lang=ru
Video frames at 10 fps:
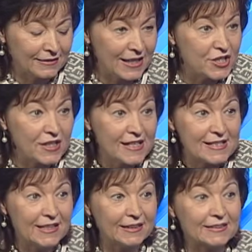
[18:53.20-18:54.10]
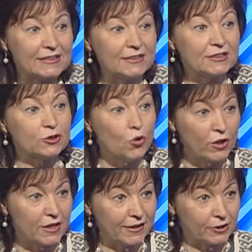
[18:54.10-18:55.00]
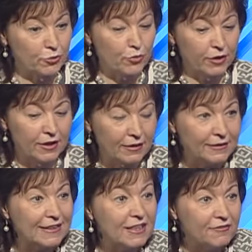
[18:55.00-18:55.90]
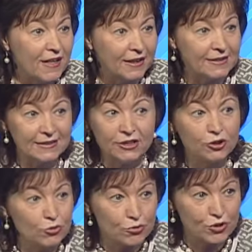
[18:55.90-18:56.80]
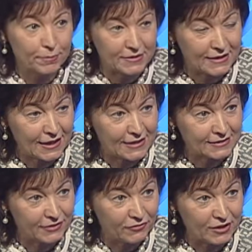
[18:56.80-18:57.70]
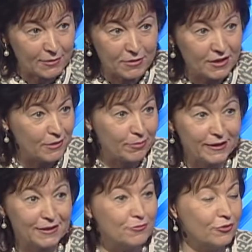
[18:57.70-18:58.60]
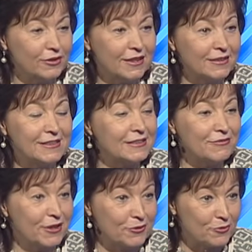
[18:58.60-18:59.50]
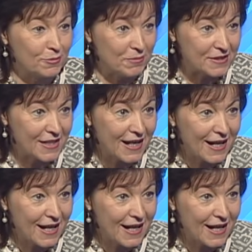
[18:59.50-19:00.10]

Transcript: даже если это соки, которые нагревались, они тоже уже потеряли свои витамины, поэтому я не советую их пить.